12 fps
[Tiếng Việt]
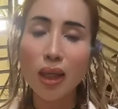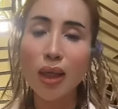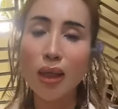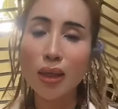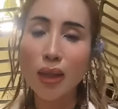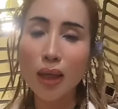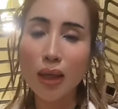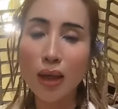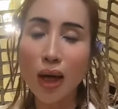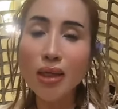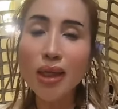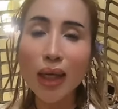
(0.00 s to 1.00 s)
thì
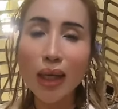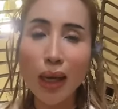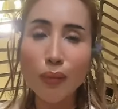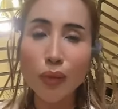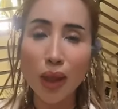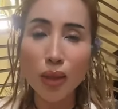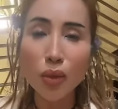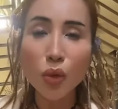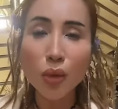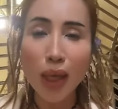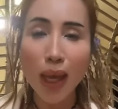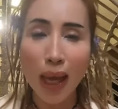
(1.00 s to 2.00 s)
thì ở dưới đây em chỉ
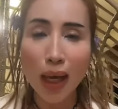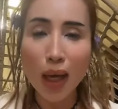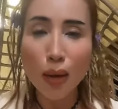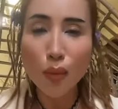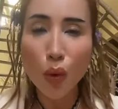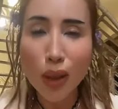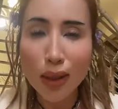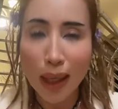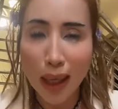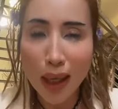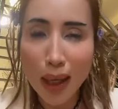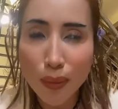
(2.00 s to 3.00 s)
xuống giới hạn á mua nó
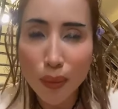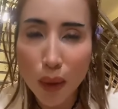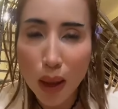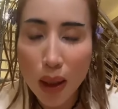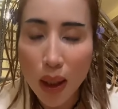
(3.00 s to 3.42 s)
rẻ lắm